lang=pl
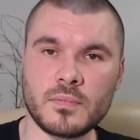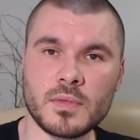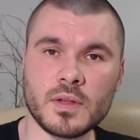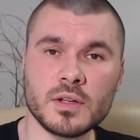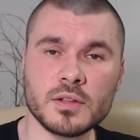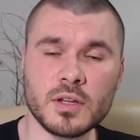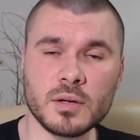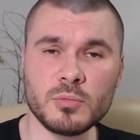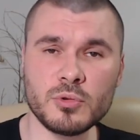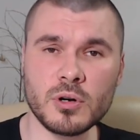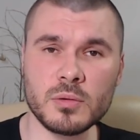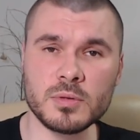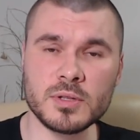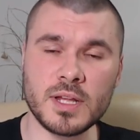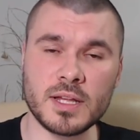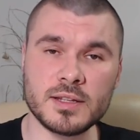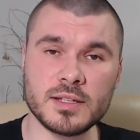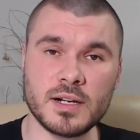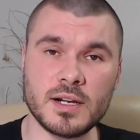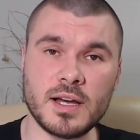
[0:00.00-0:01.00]
To byłoby
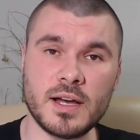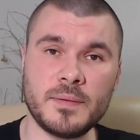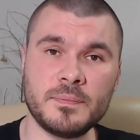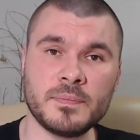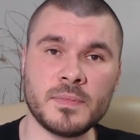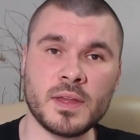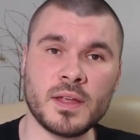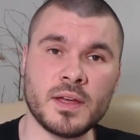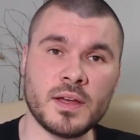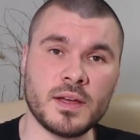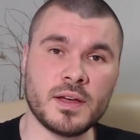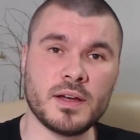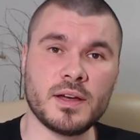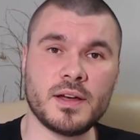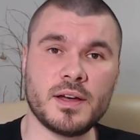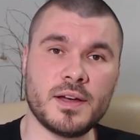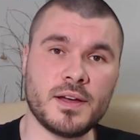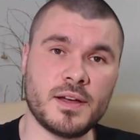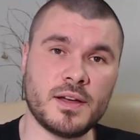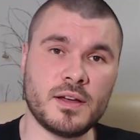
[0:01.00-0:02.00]
na tyle.
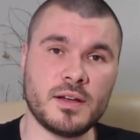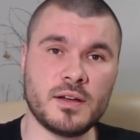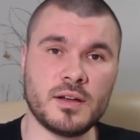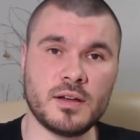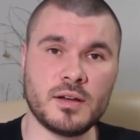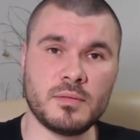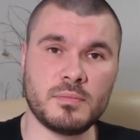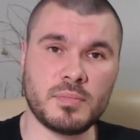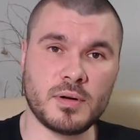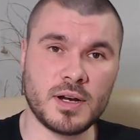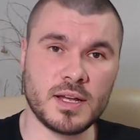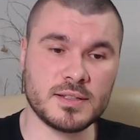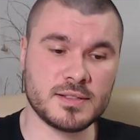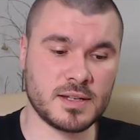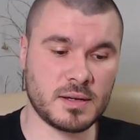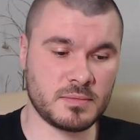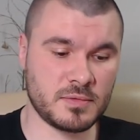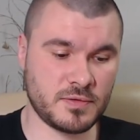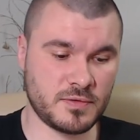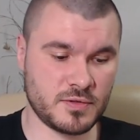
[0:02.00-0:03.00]

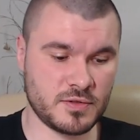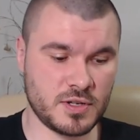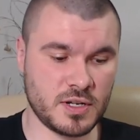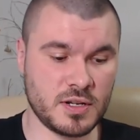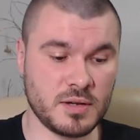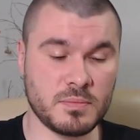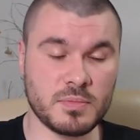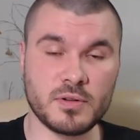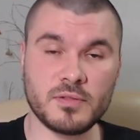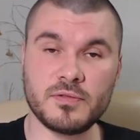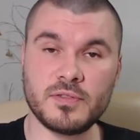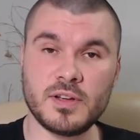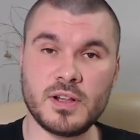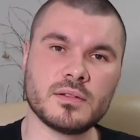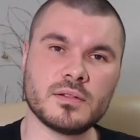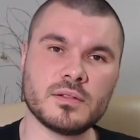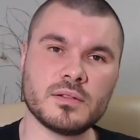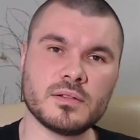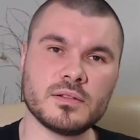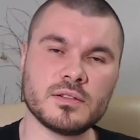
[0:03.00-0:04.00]
Polecam tworzenie
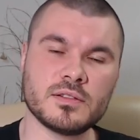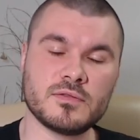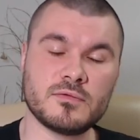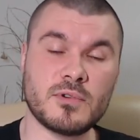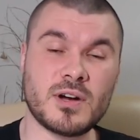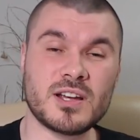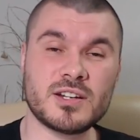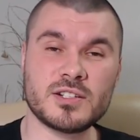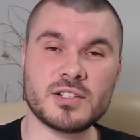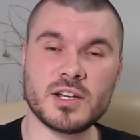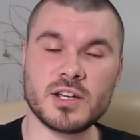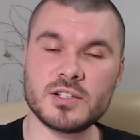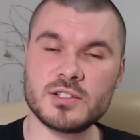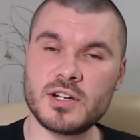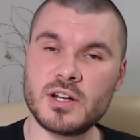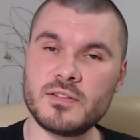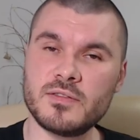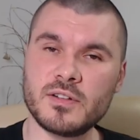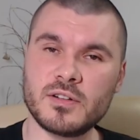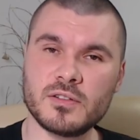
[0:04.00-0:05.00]
profili, zwłaszcza
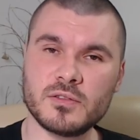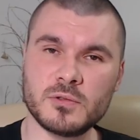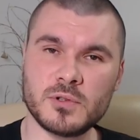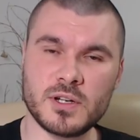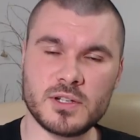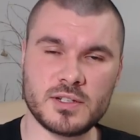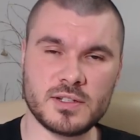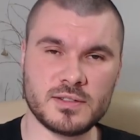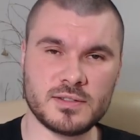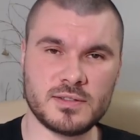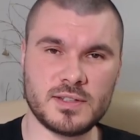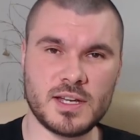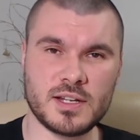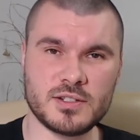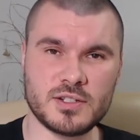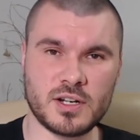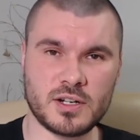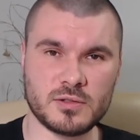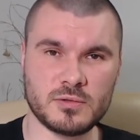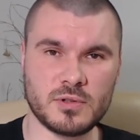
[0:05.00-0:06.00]
jeżeli wykonujecie
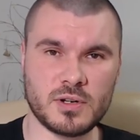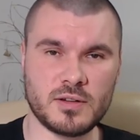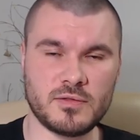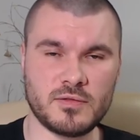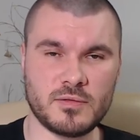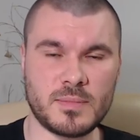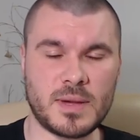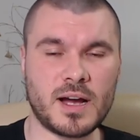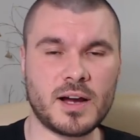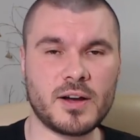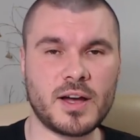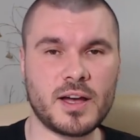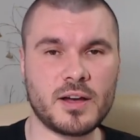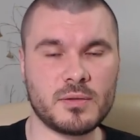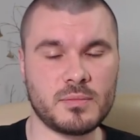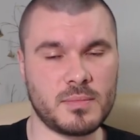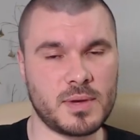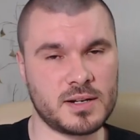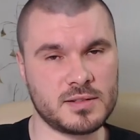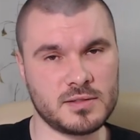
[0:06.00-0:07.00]
zdjęcia, które
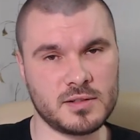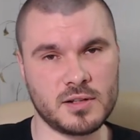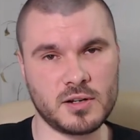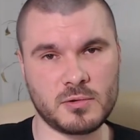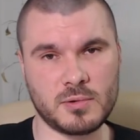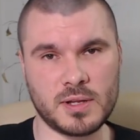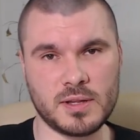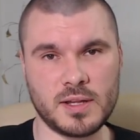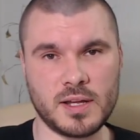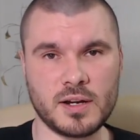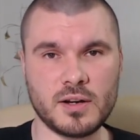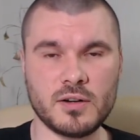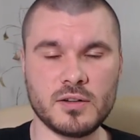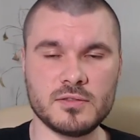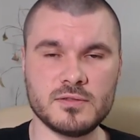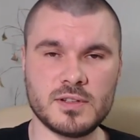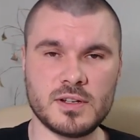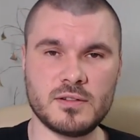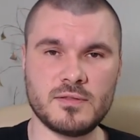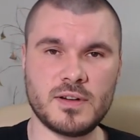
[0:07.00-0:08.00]
wymagają bardzo dokładnego
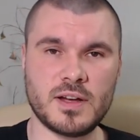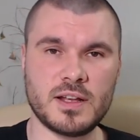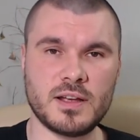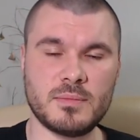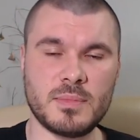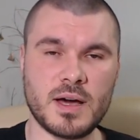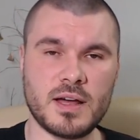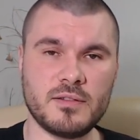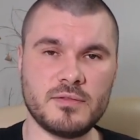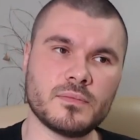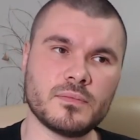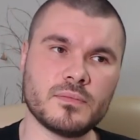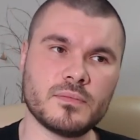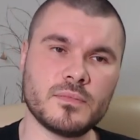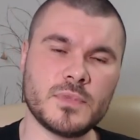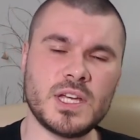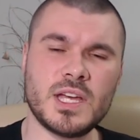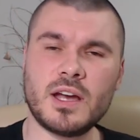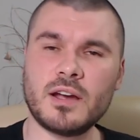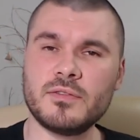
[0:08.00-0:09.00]
odzorowania barw.
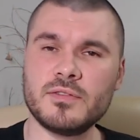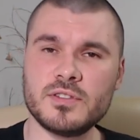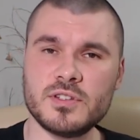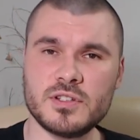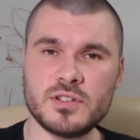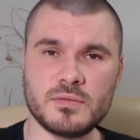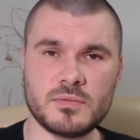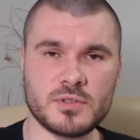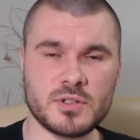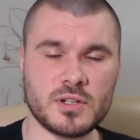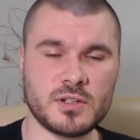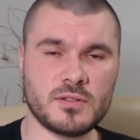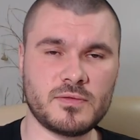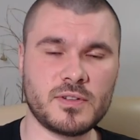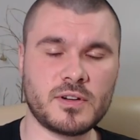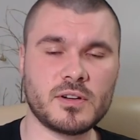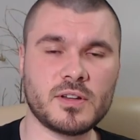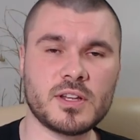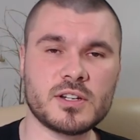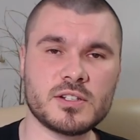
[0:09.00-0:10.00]
Jak widzicie, można to
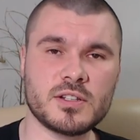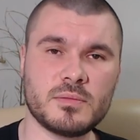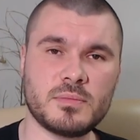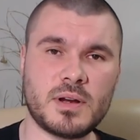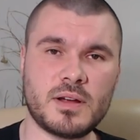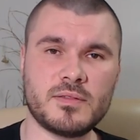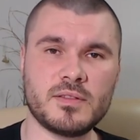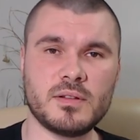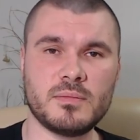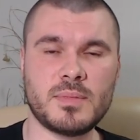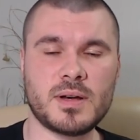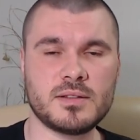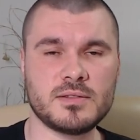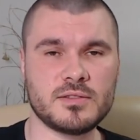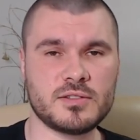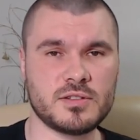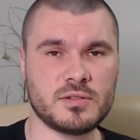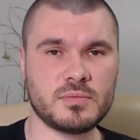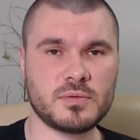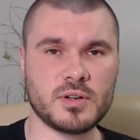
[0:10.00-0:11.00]
wykonać naprawdę
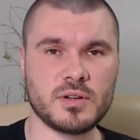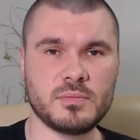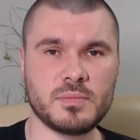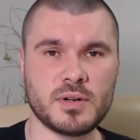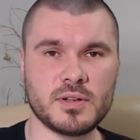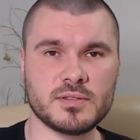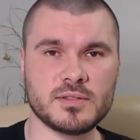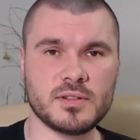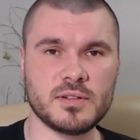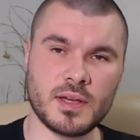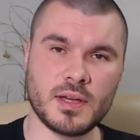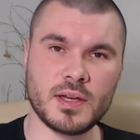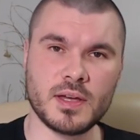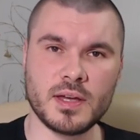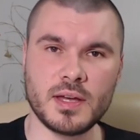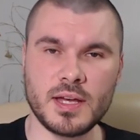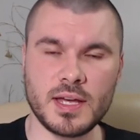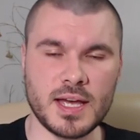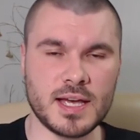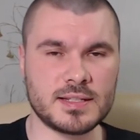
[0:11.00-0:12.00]
bardzo szybko i prosto.
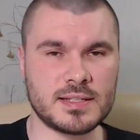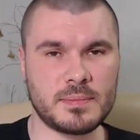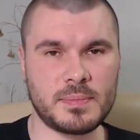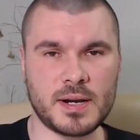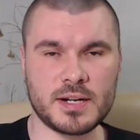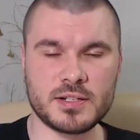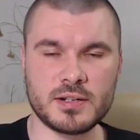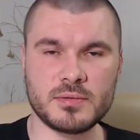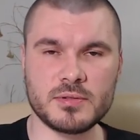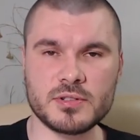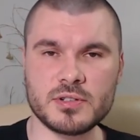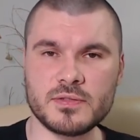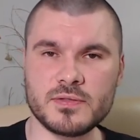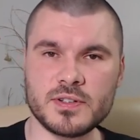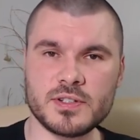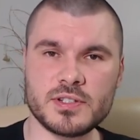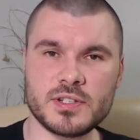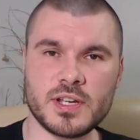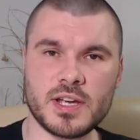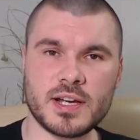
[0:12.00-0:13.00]
Ja zapraszam
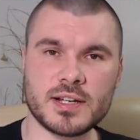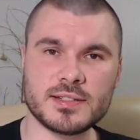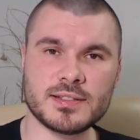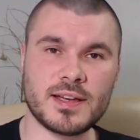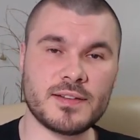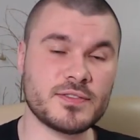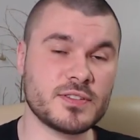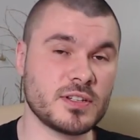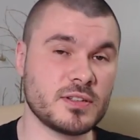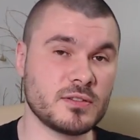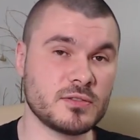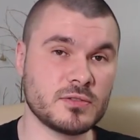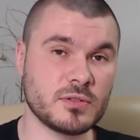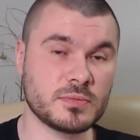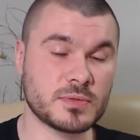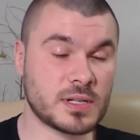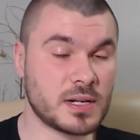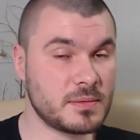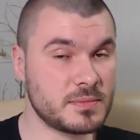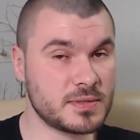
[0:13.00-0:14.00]
oczywiście jak zawsze do
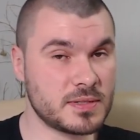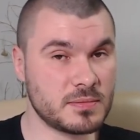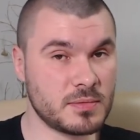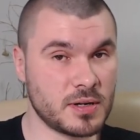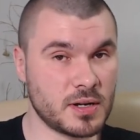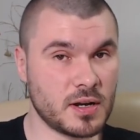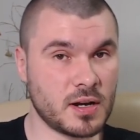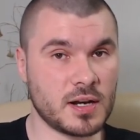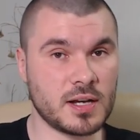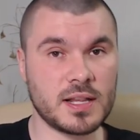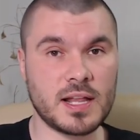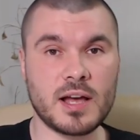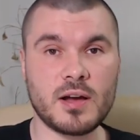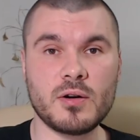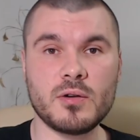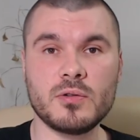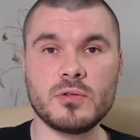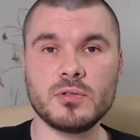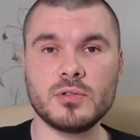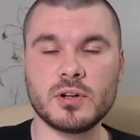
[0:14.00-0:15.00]
subskrypcji mojego
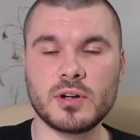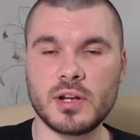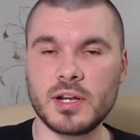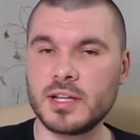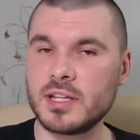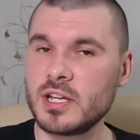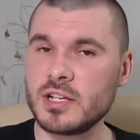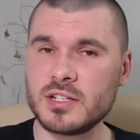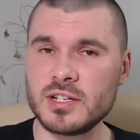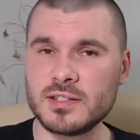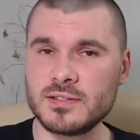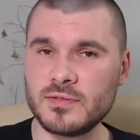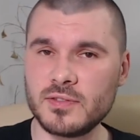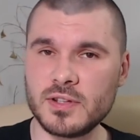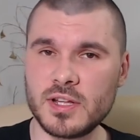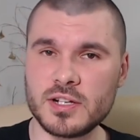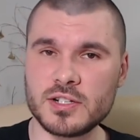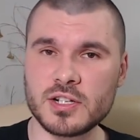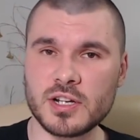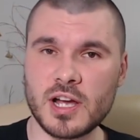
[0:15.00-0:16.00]
kanału, do kliknięcia
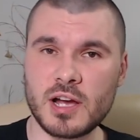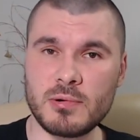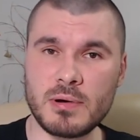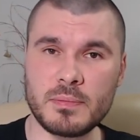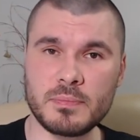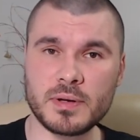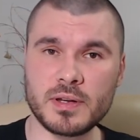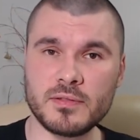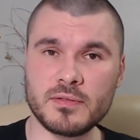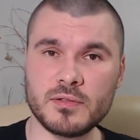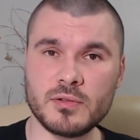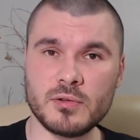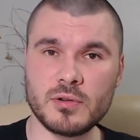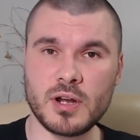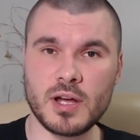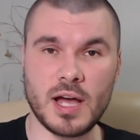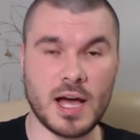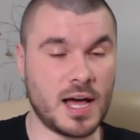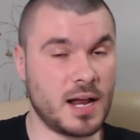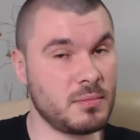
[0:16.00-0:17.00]
dzwoneczka, łapki w
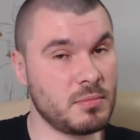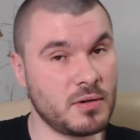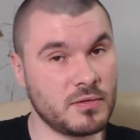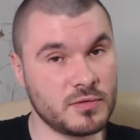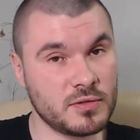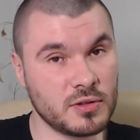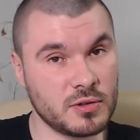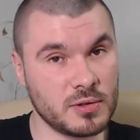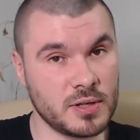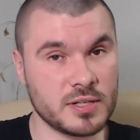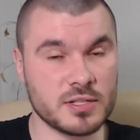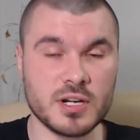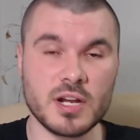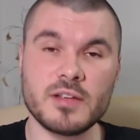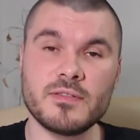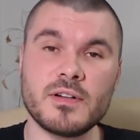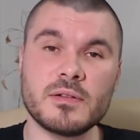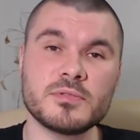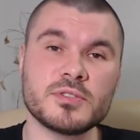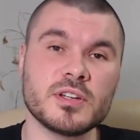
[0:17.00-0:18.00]
górę albo w dół,
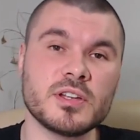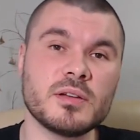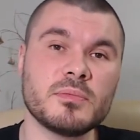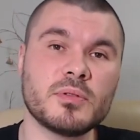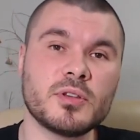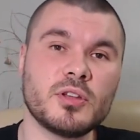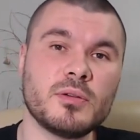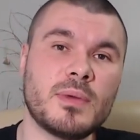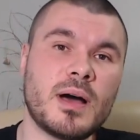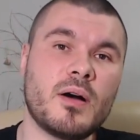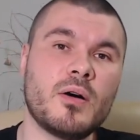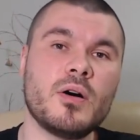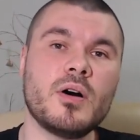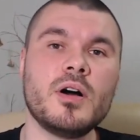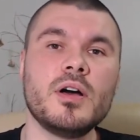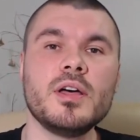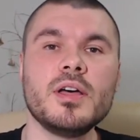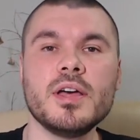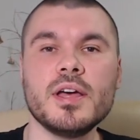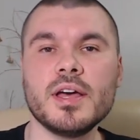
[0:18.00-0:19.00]
jeżeli Wam się nie
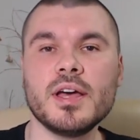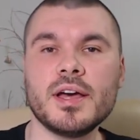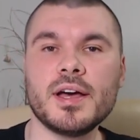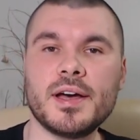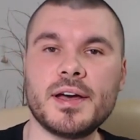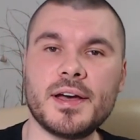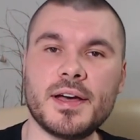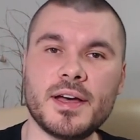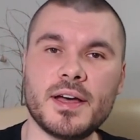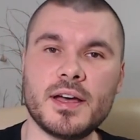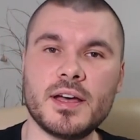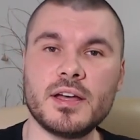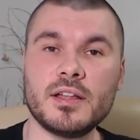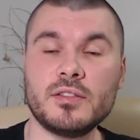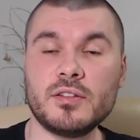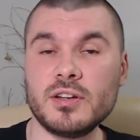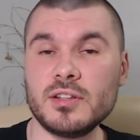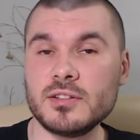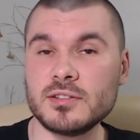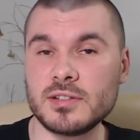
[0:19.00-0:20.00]
podobało. E,
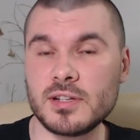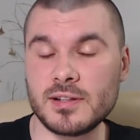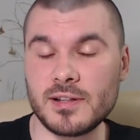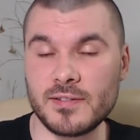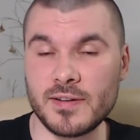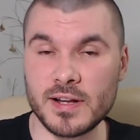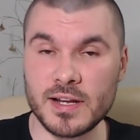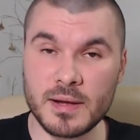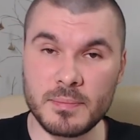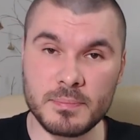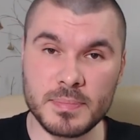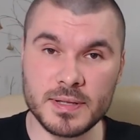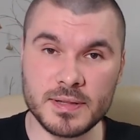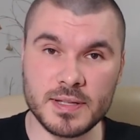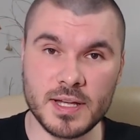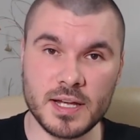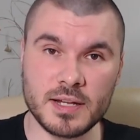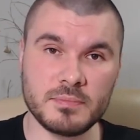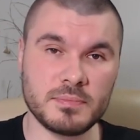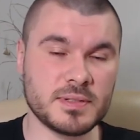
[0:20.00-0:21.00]
no i do zadawania
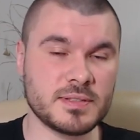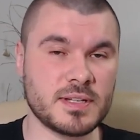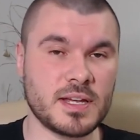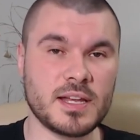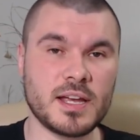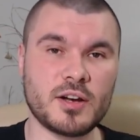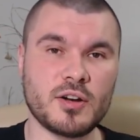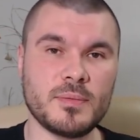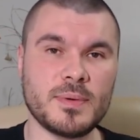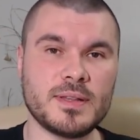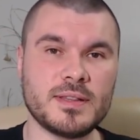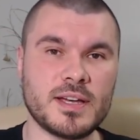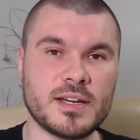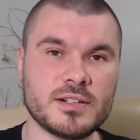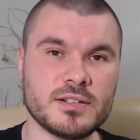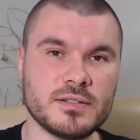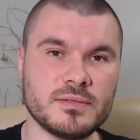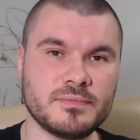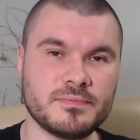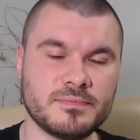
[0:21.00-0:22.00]
pytań, pisania
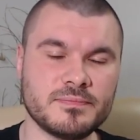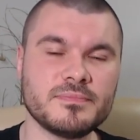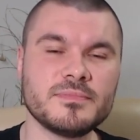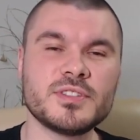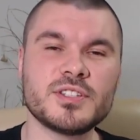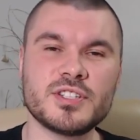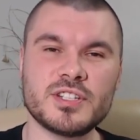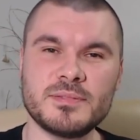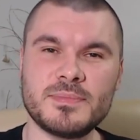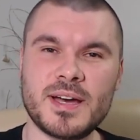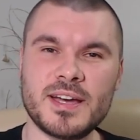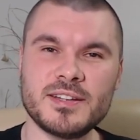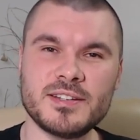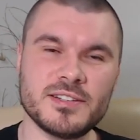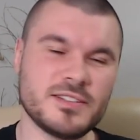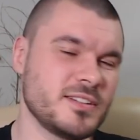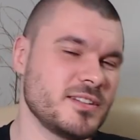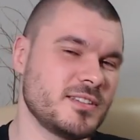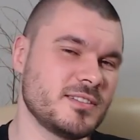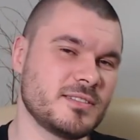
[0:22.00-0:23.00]
komentarzy.
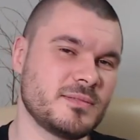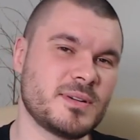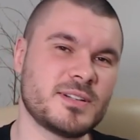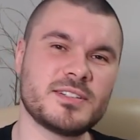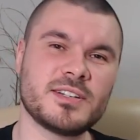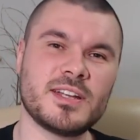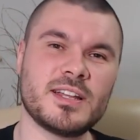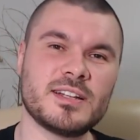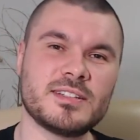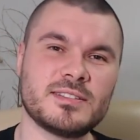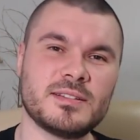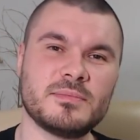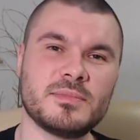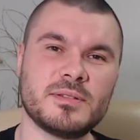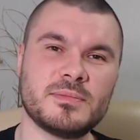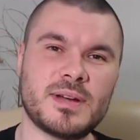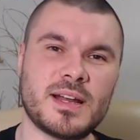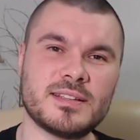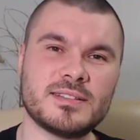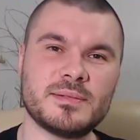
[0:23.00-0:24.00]
Trzymajcie się, do zobaczenia
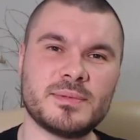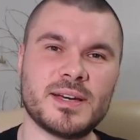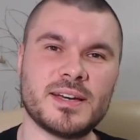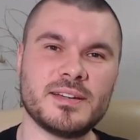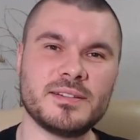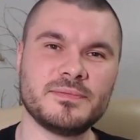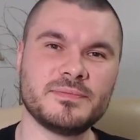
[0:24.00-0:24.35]
następnym razem. Hej!